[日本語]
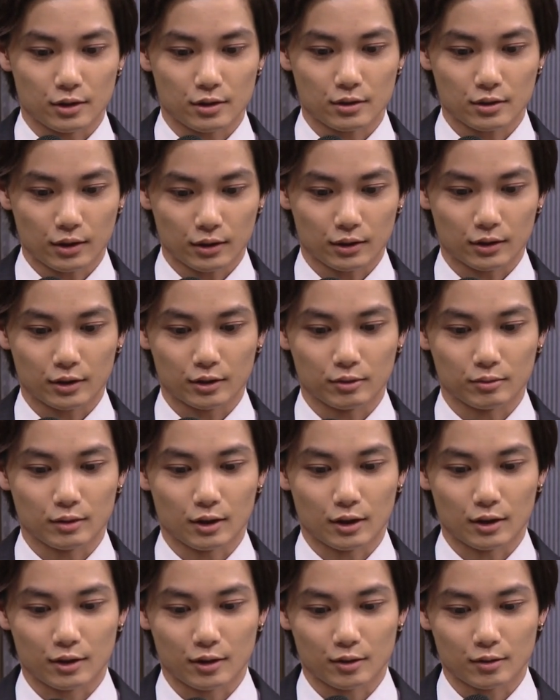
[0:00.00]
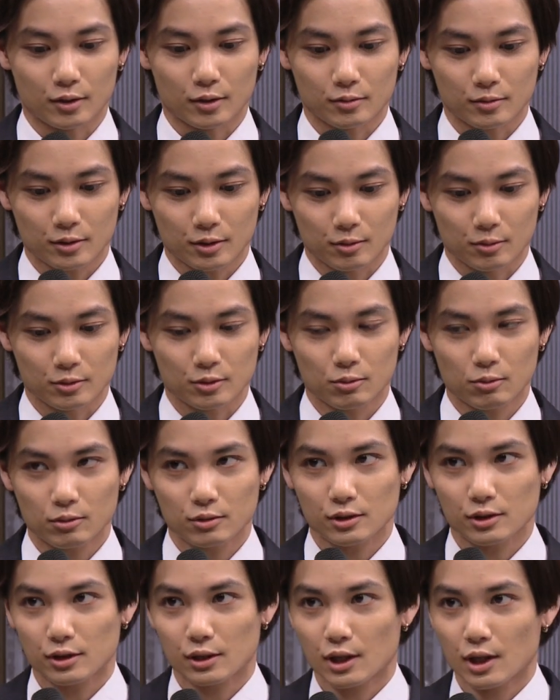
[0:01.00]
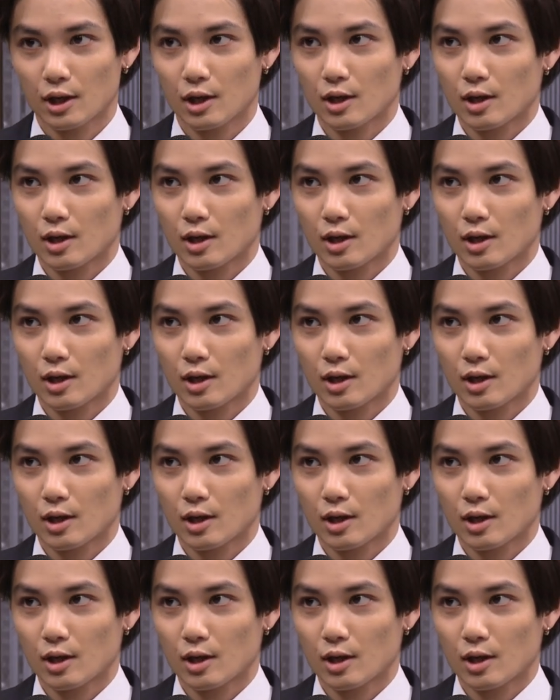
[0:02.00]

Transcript: ですかっていう流れだったんですけどそこに